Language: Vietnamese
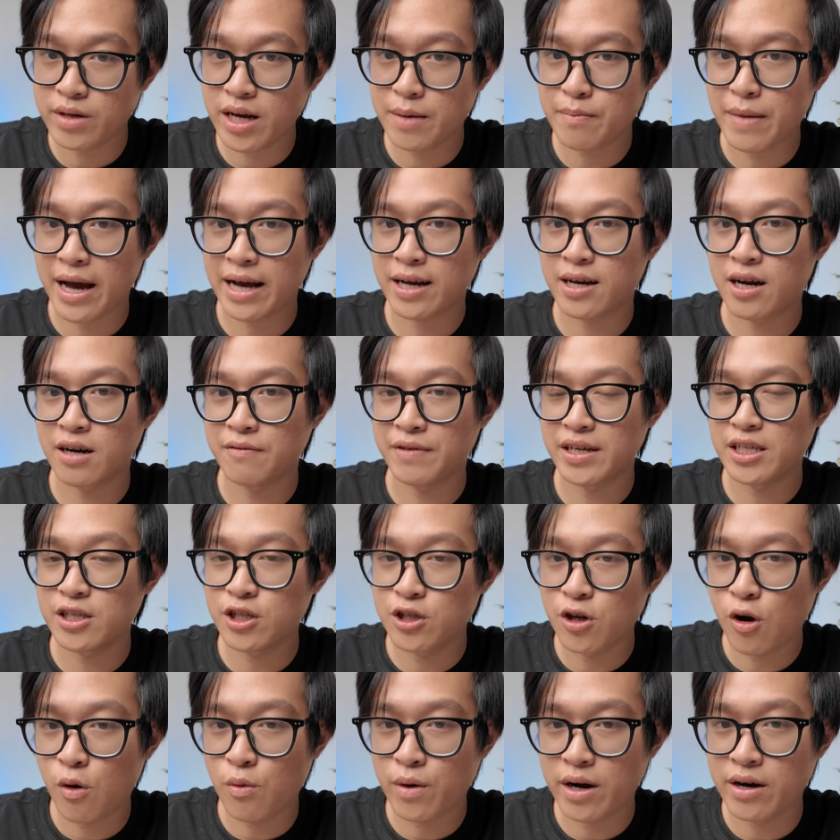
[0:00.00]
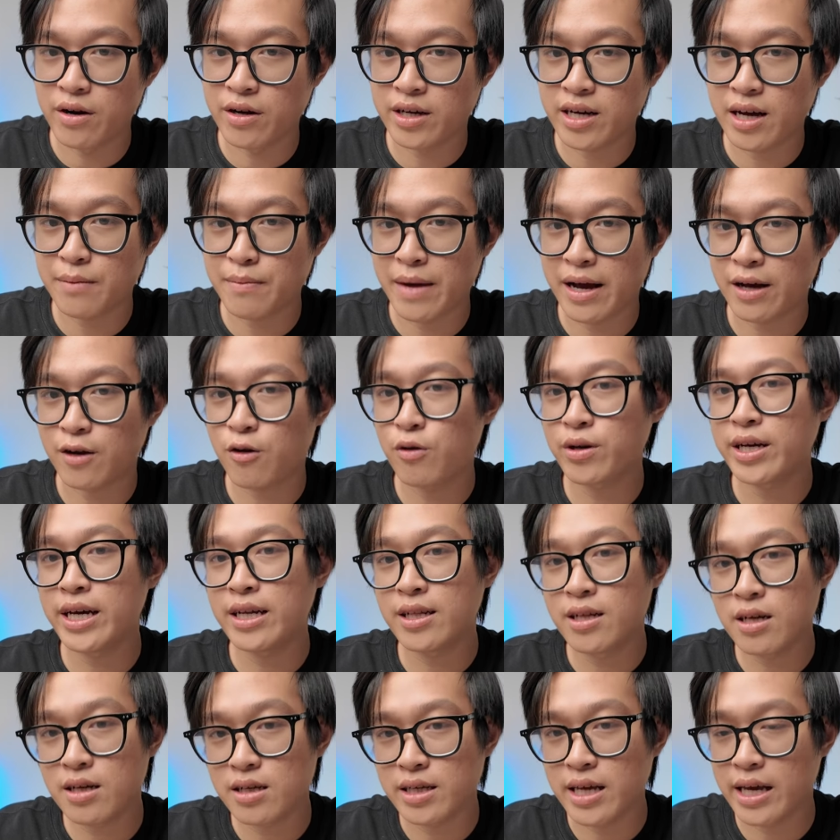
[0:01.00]
Các bạn cần phải show ra được các bạn có
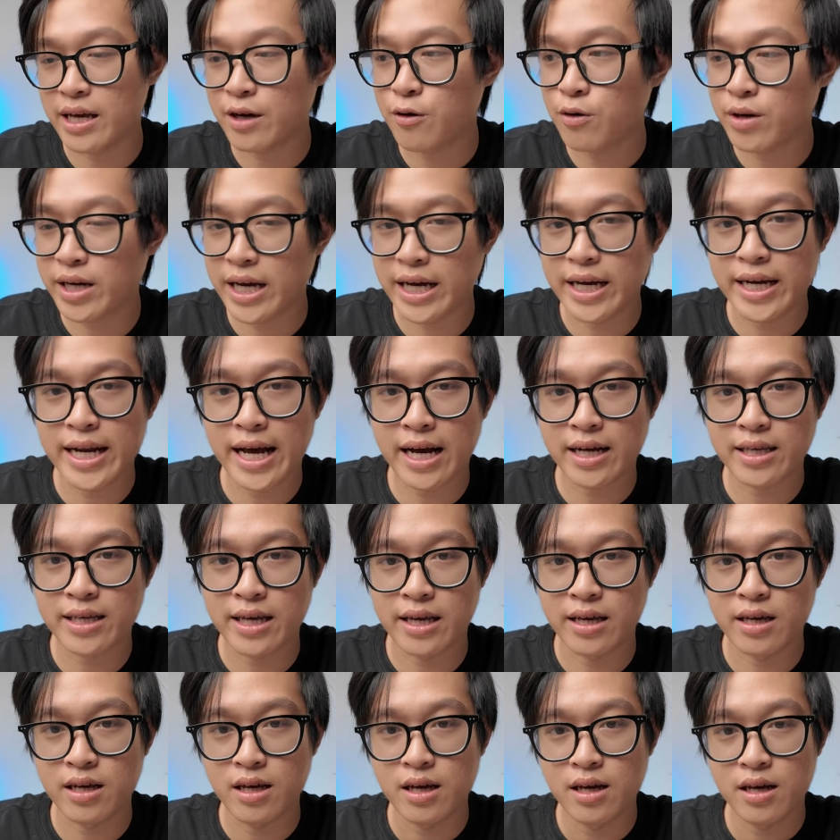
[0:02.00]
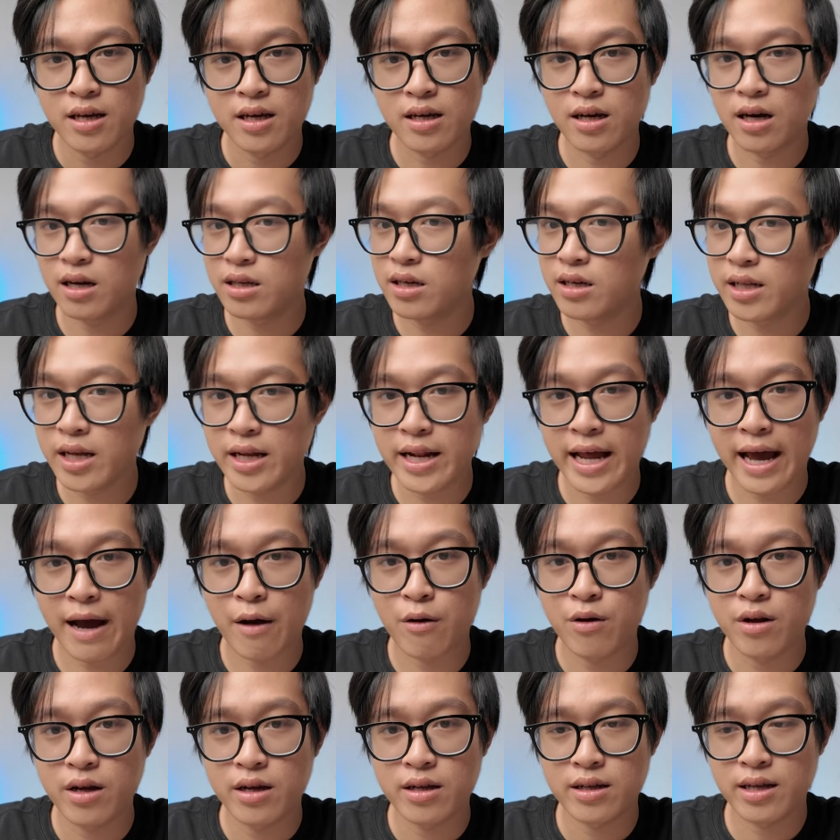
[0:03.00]
kiến thức gì, có kỹ năng gì, như thế nào.